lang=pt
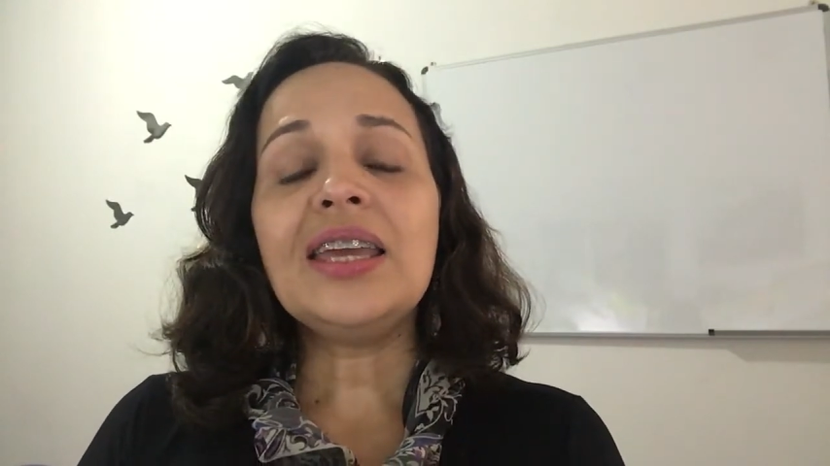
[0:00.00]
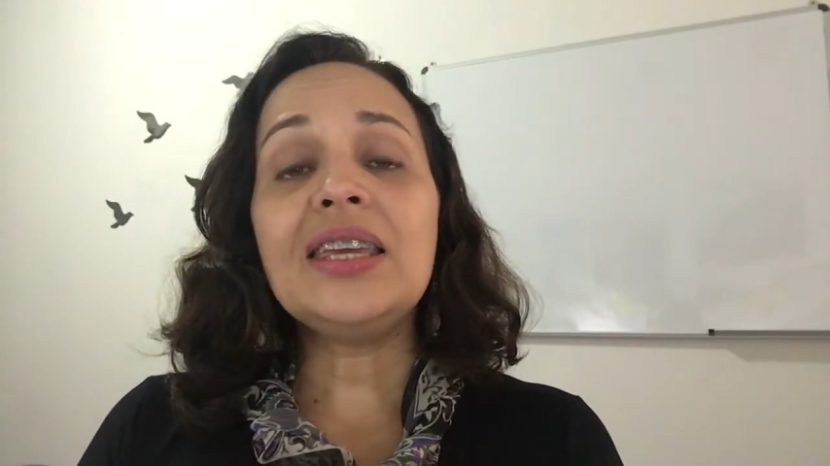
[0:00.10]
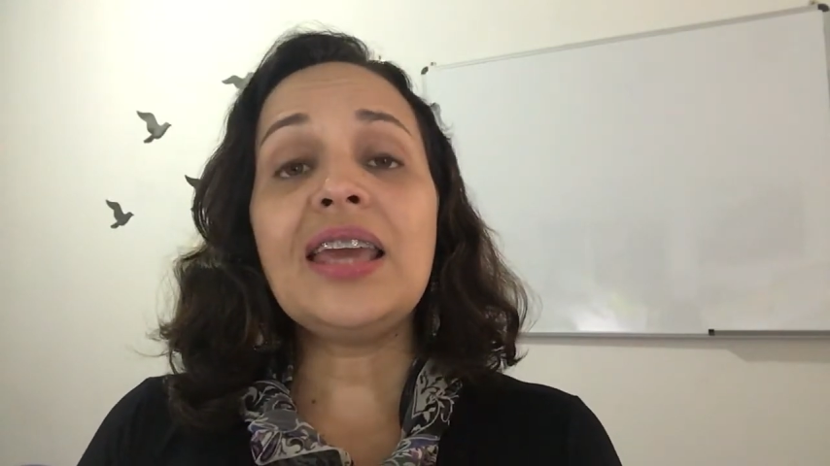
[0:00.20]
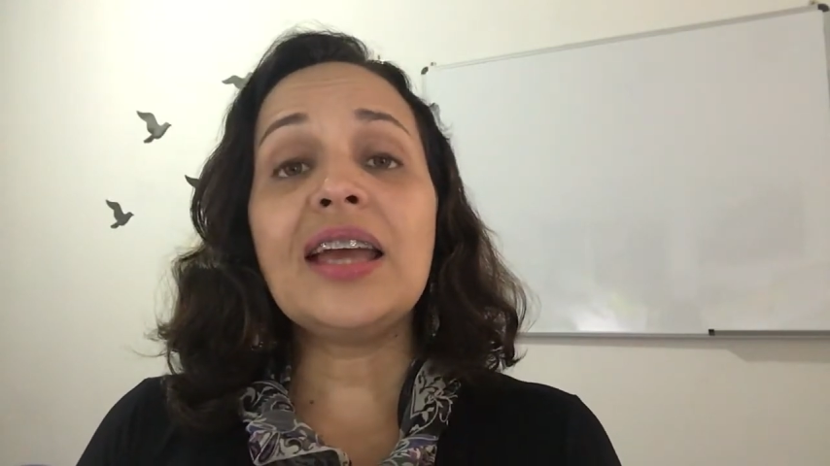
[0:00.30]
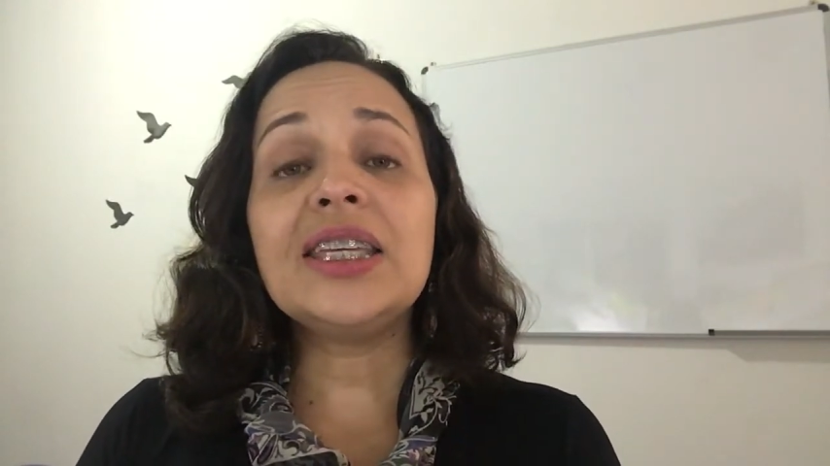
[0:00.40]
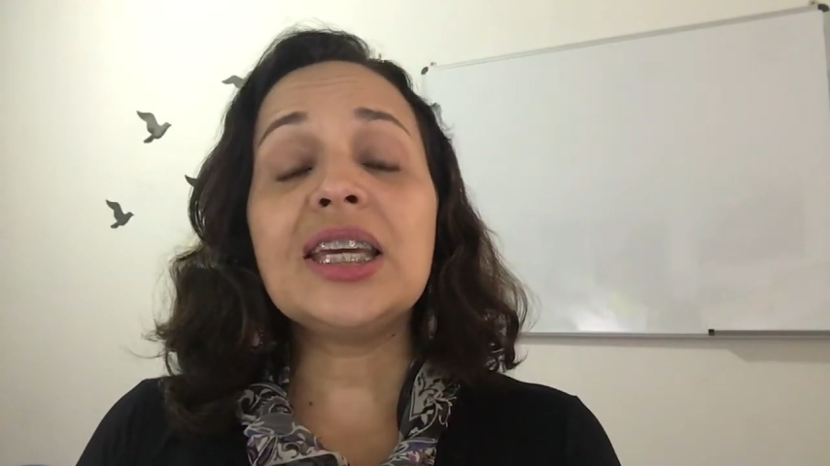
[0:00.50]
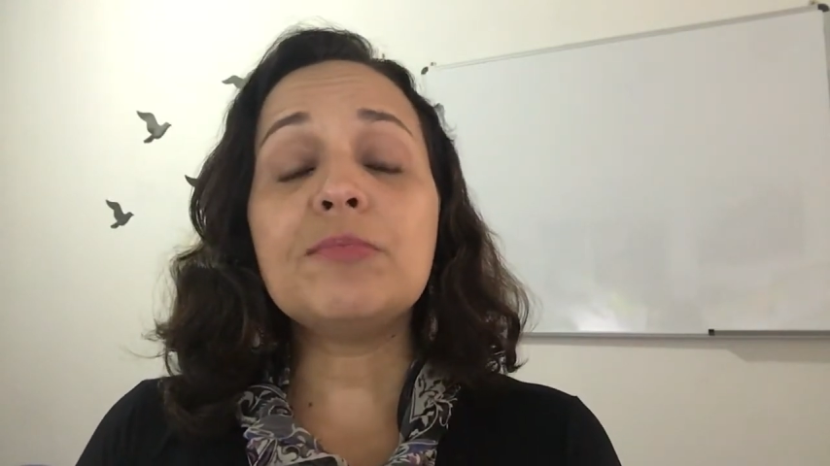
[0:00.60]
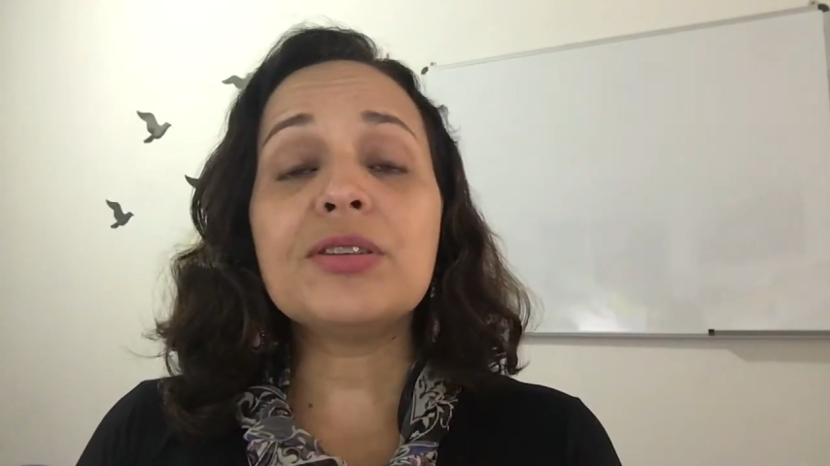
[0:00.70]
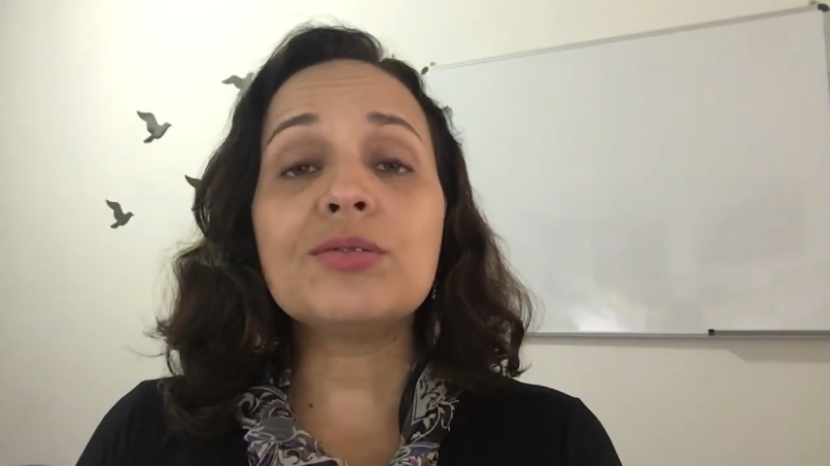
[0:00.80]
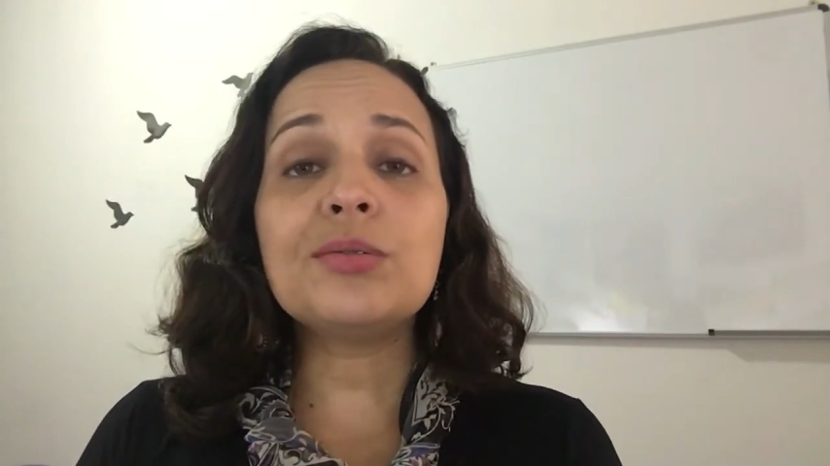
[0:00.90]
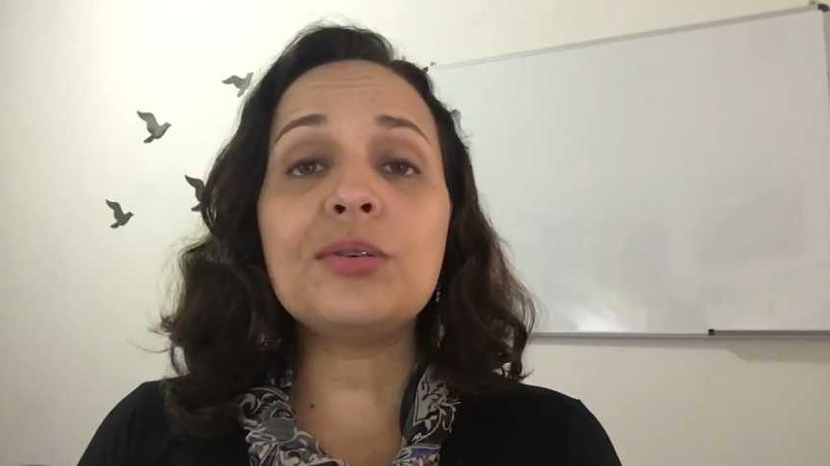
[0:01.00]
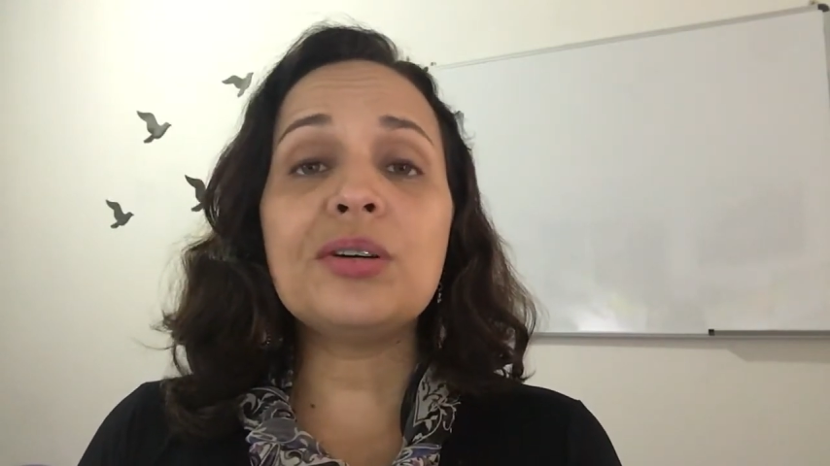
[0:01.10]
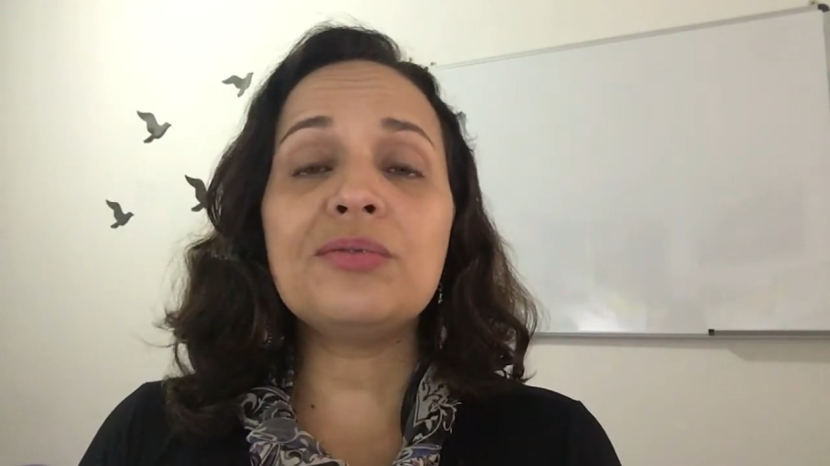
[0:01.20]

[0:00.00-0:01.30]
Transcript: E aí a pessoa